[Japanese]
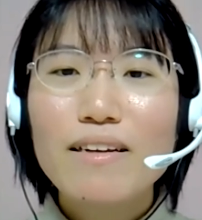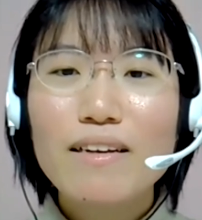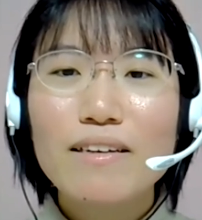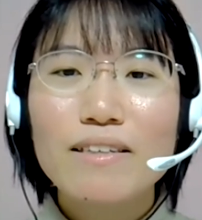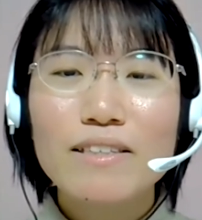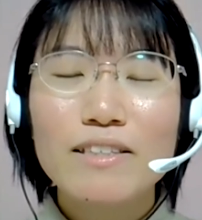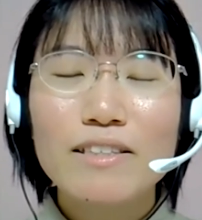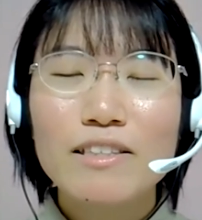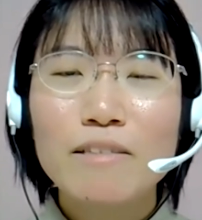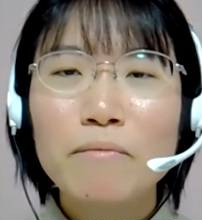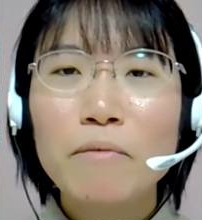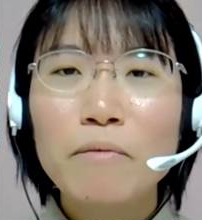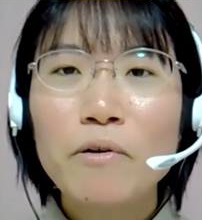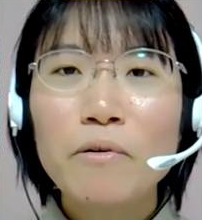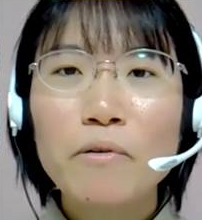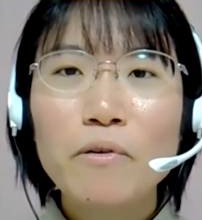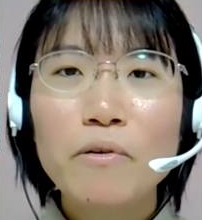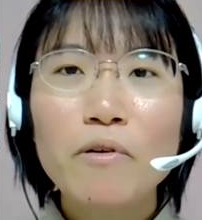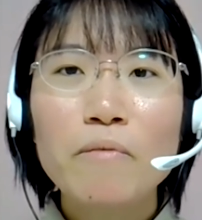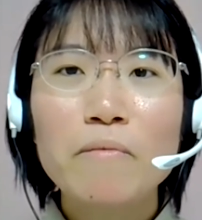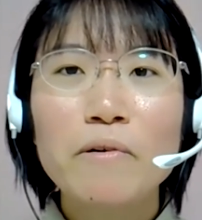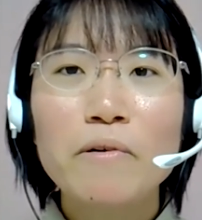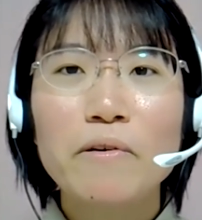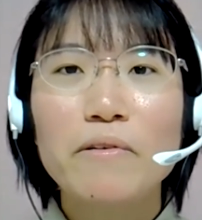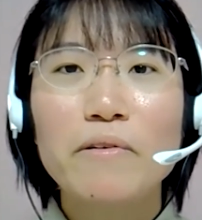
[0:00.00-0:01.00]
質問
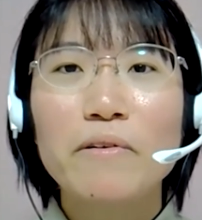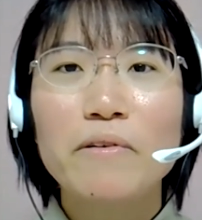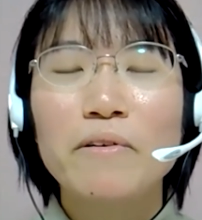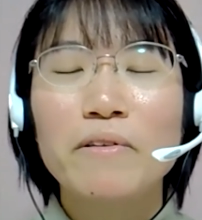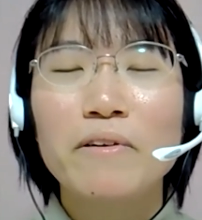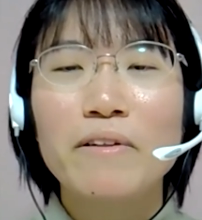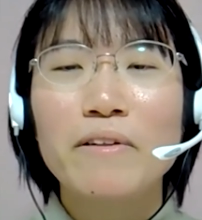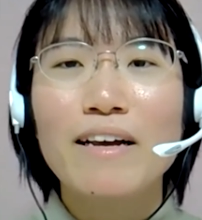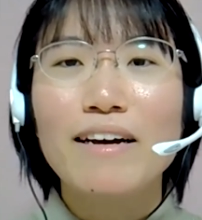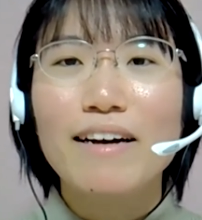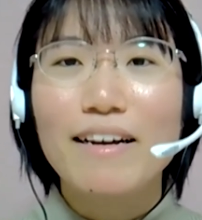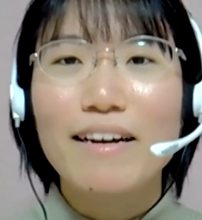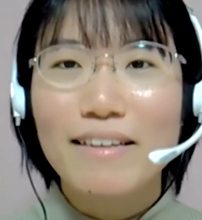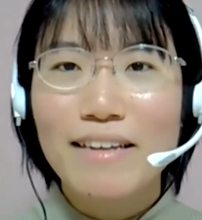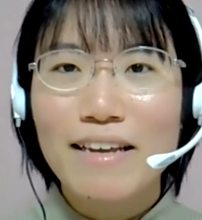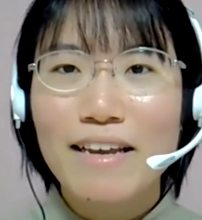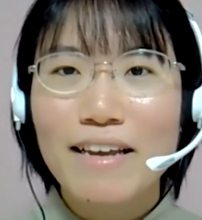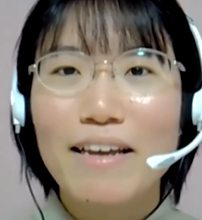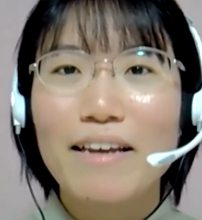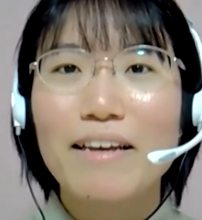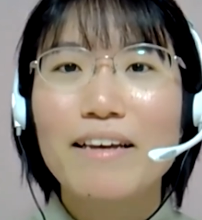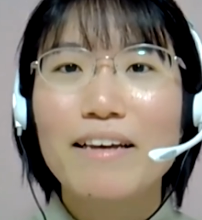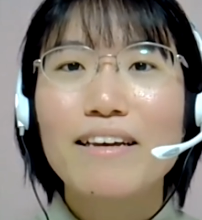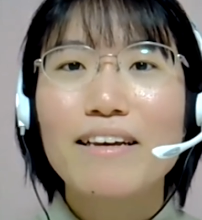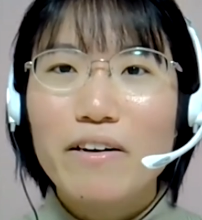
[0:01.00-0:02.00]
項目の中
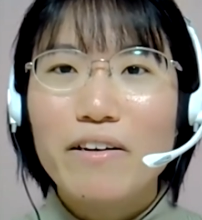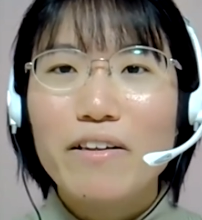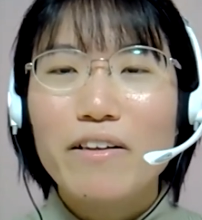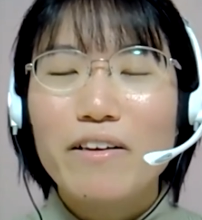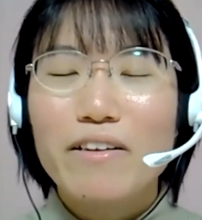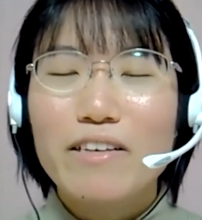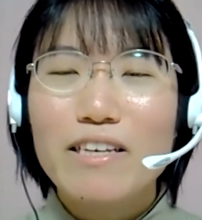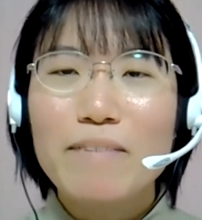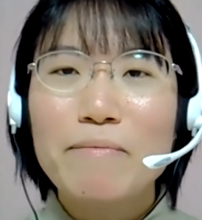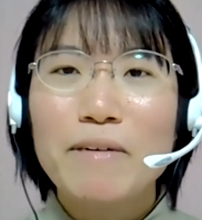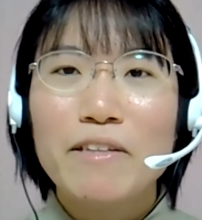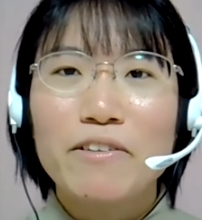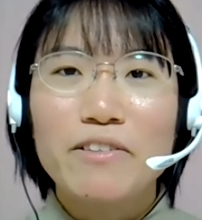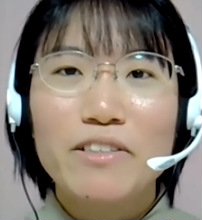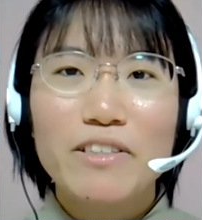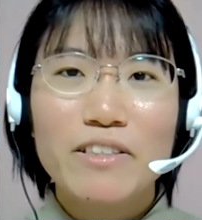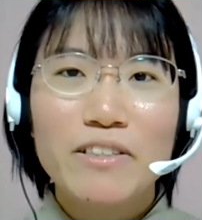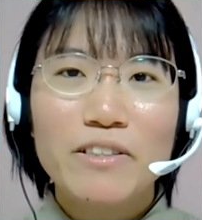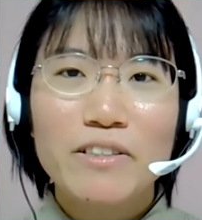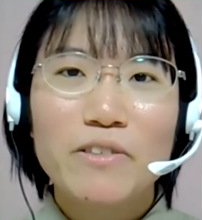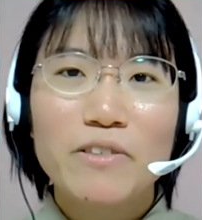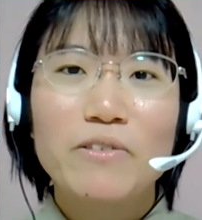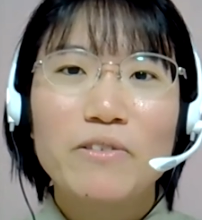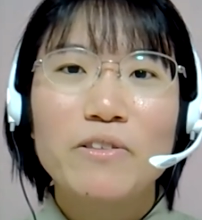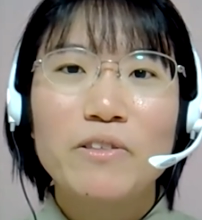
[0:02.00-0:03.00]
に今の
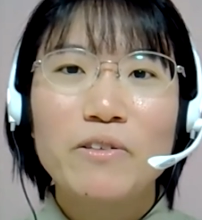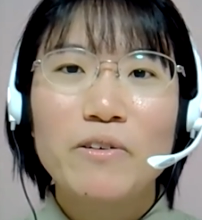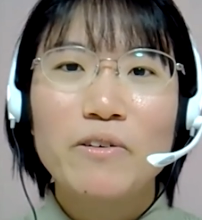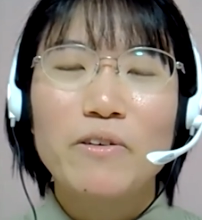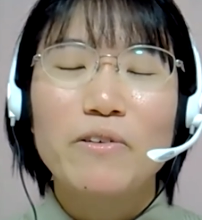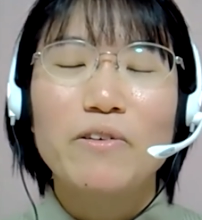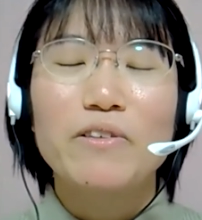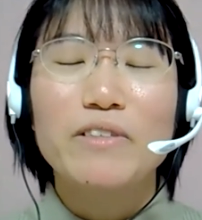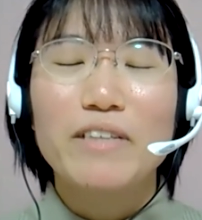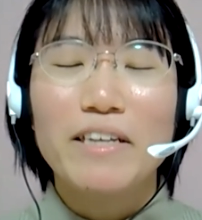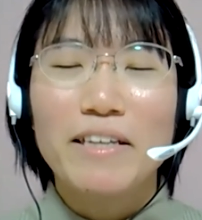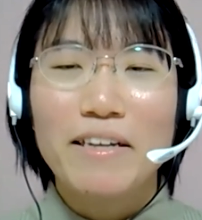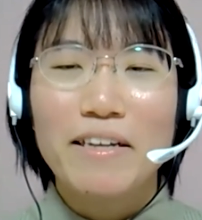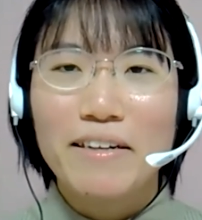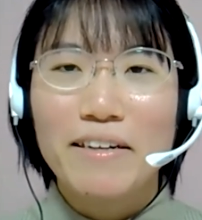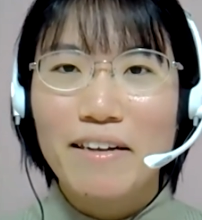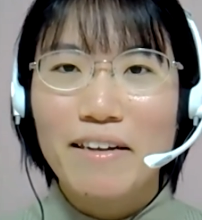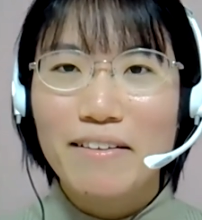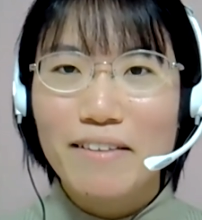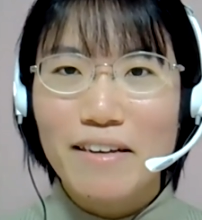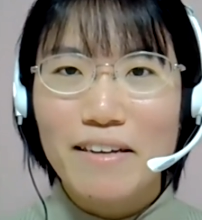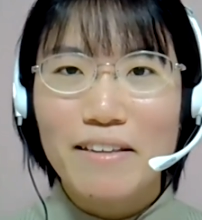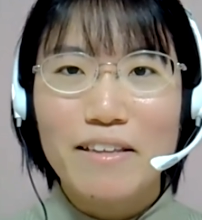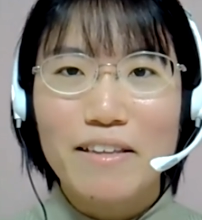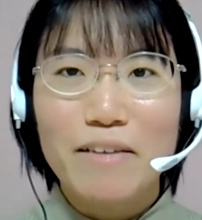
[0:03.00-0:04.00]
進捗状況を教えてく
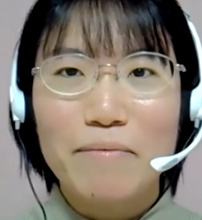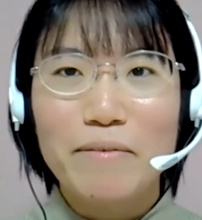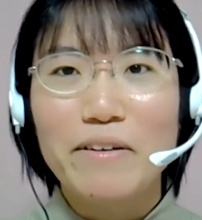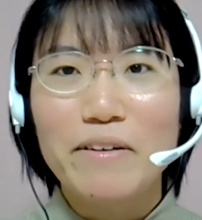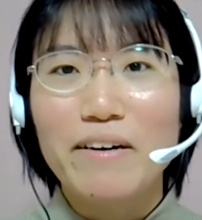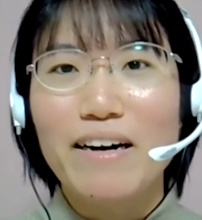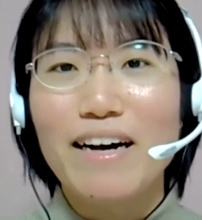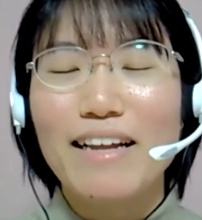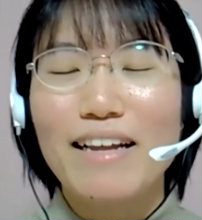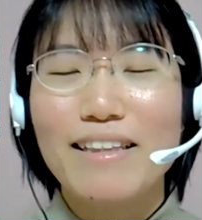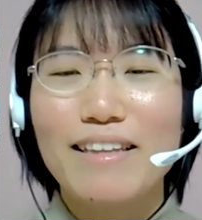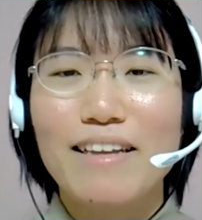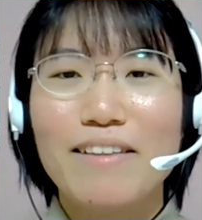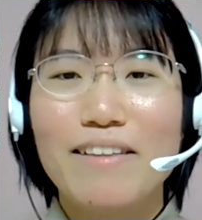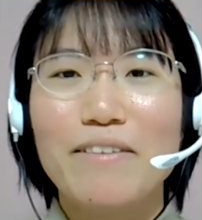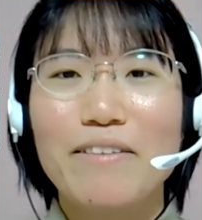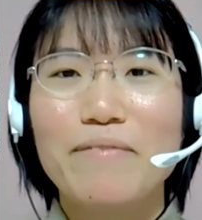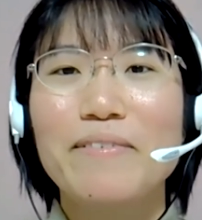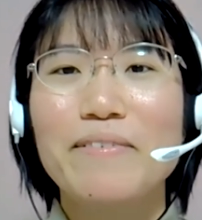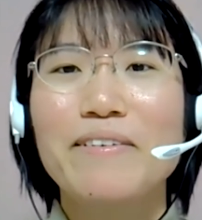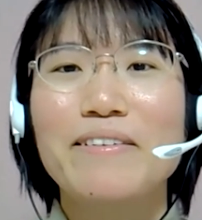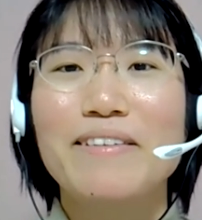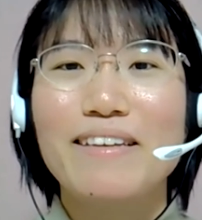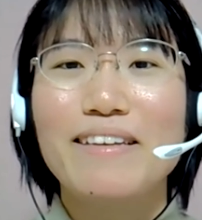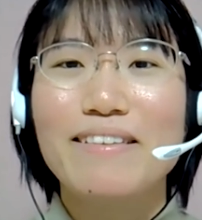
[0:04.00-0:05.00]
ださいっていうものがあったと
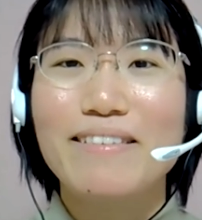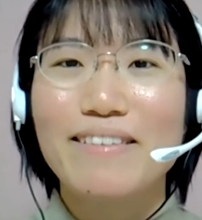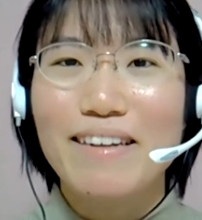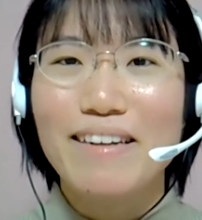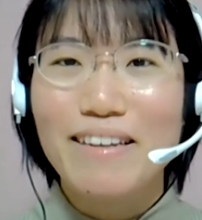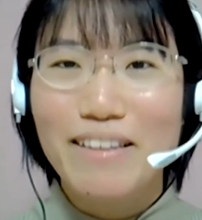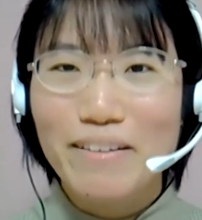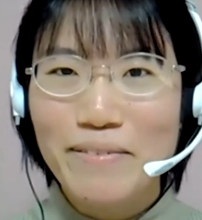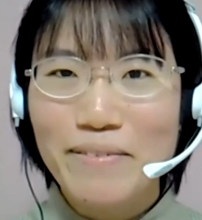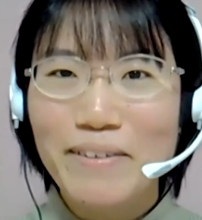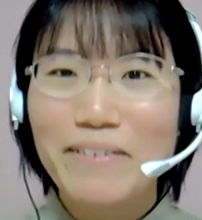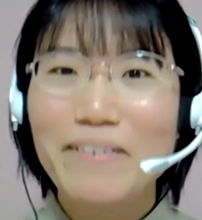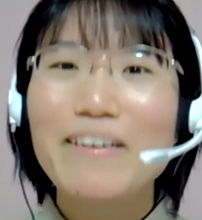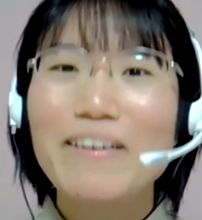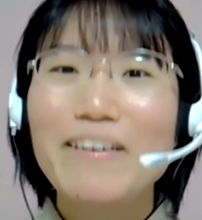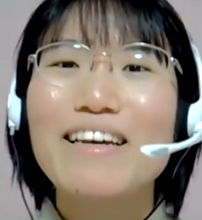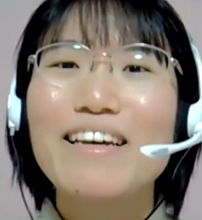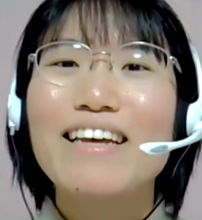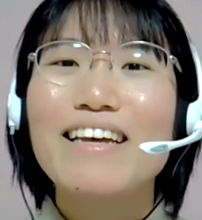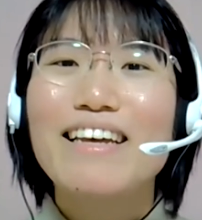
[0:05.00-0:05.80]
思うんですけれども、